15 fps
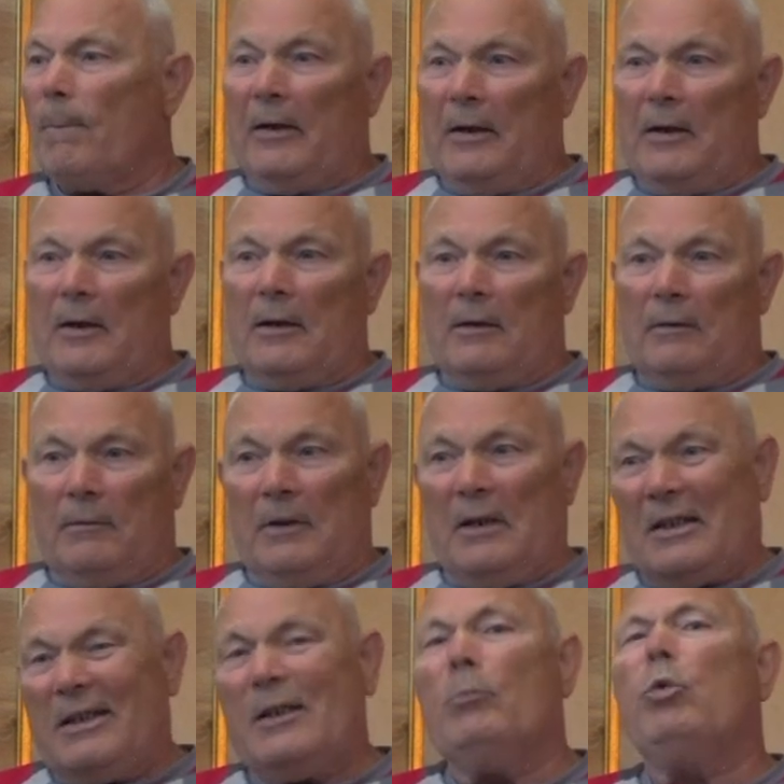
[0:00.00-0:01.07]
И
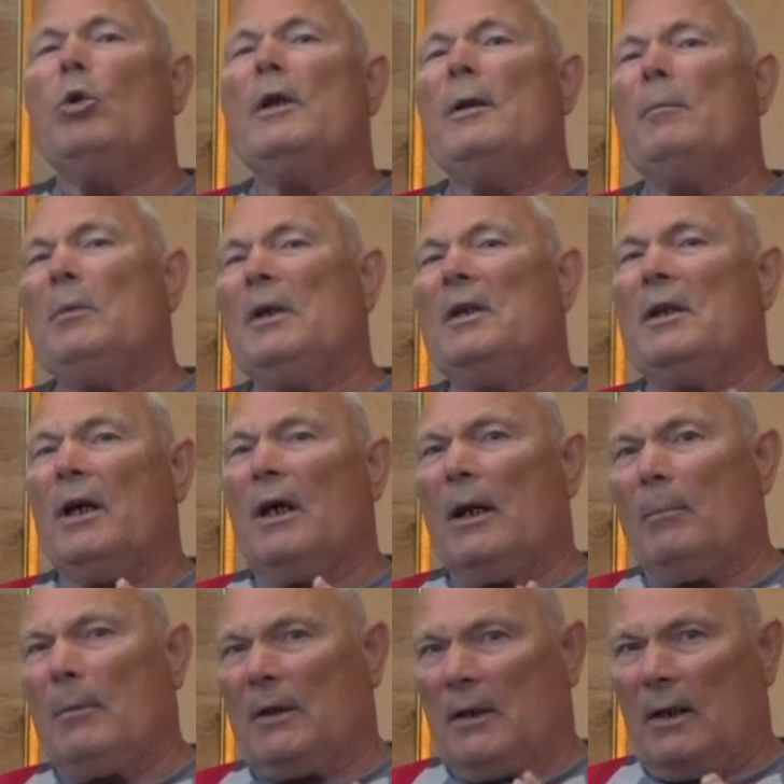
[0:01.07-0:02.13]
если более-менее
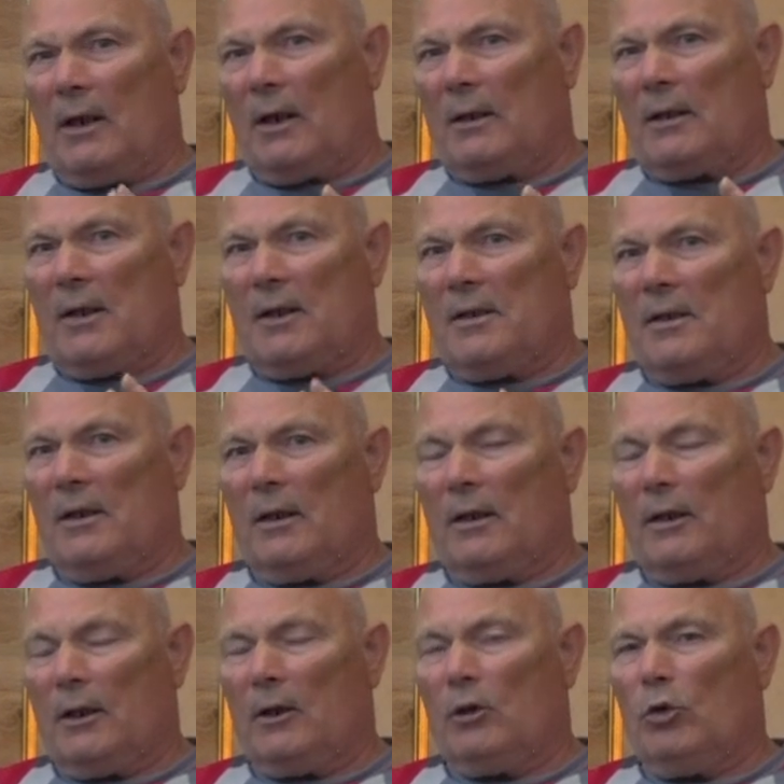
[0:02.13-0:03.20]
грамотно как-то
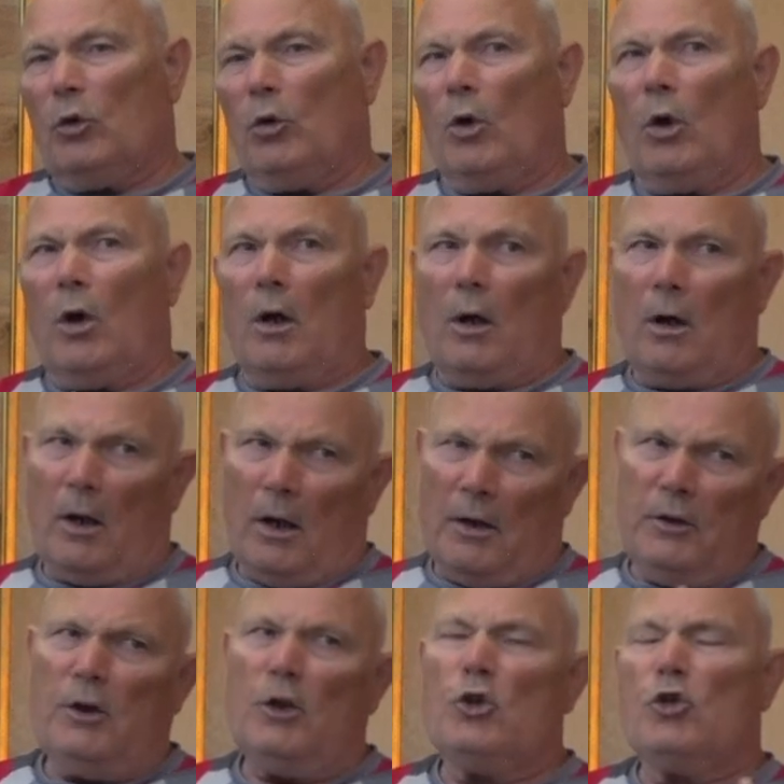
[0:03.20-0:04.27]
сделано, то
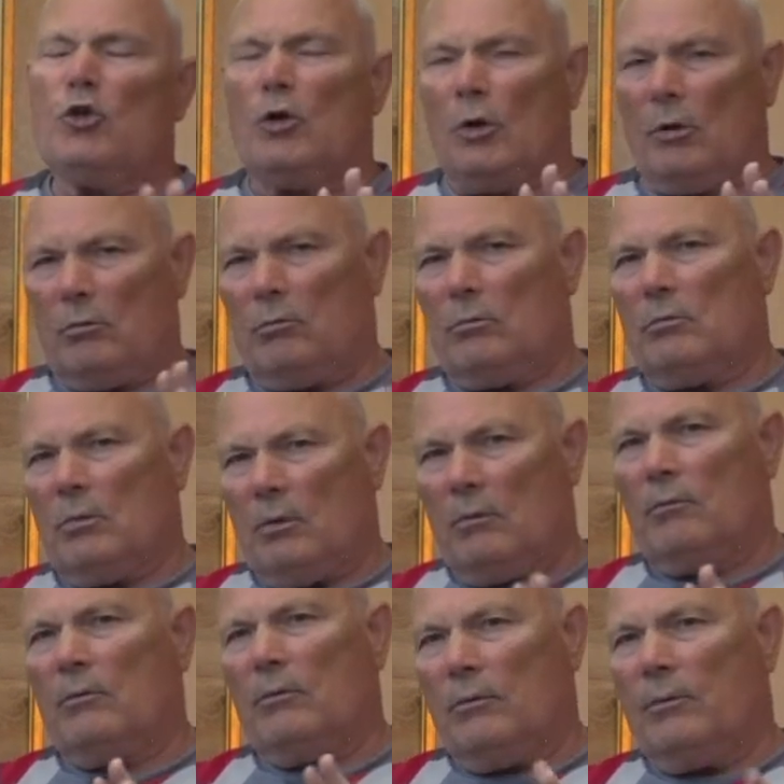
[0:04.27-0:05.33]
они еще
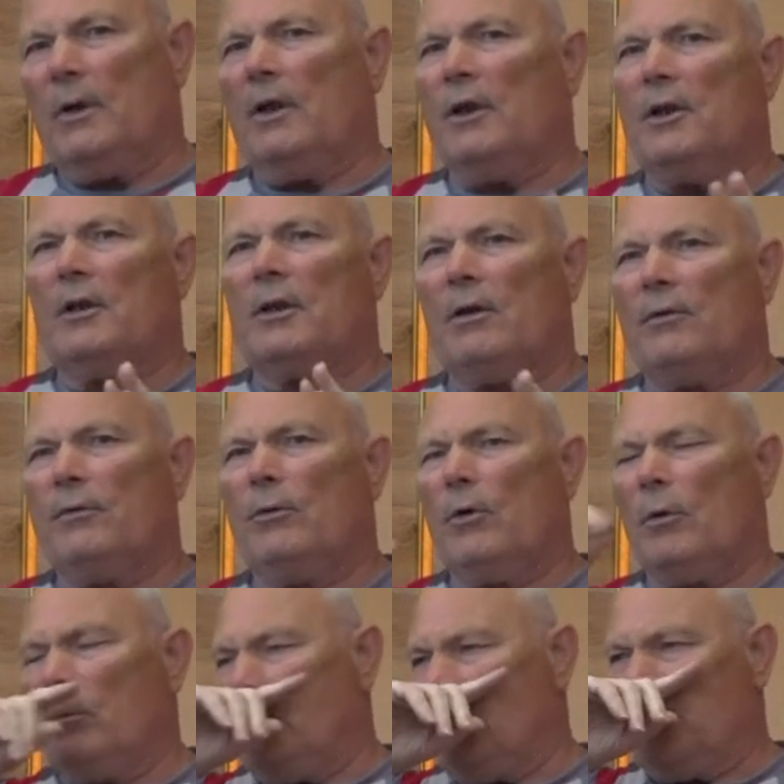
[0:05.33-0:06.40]
выглядят
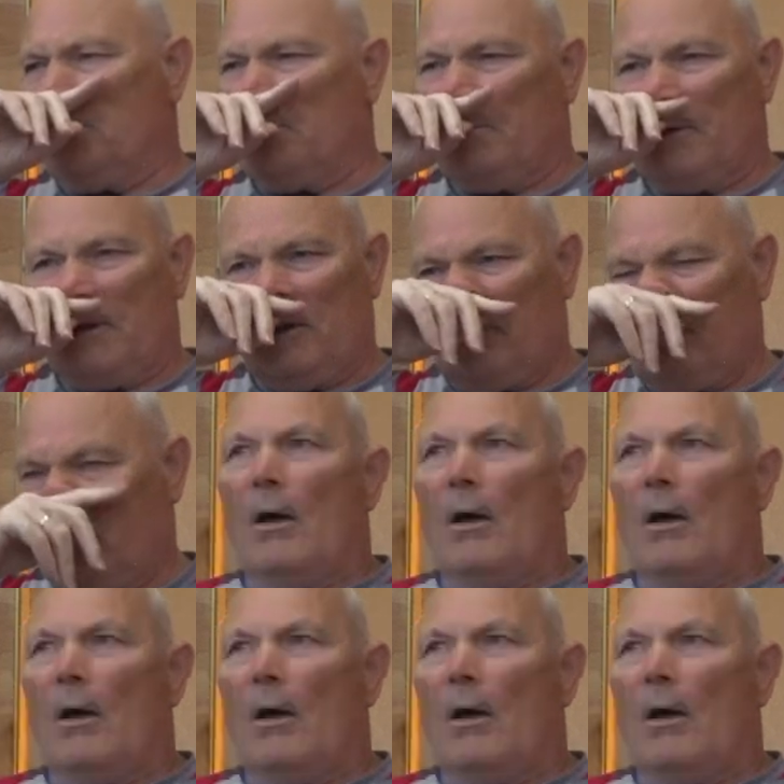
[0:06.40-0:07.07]
оформленными.